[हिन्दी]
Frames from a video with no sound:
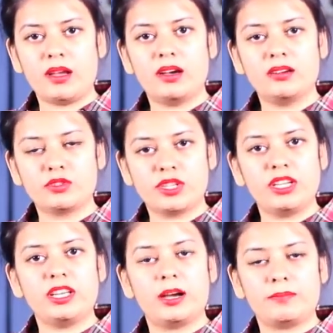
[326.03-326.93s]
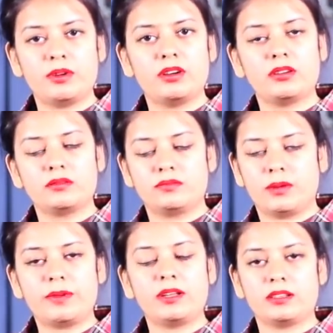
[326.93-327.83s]
आ, उसके लिए आप
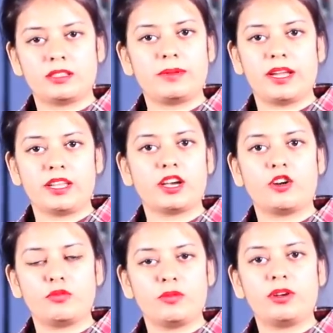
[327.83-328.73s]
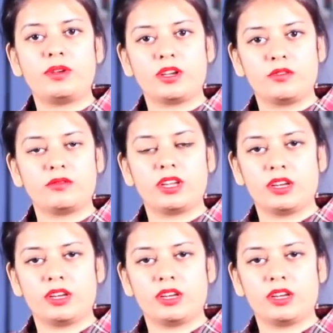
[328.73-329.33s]
अपने सप्लायर के अकाउंट में मतलब टेकन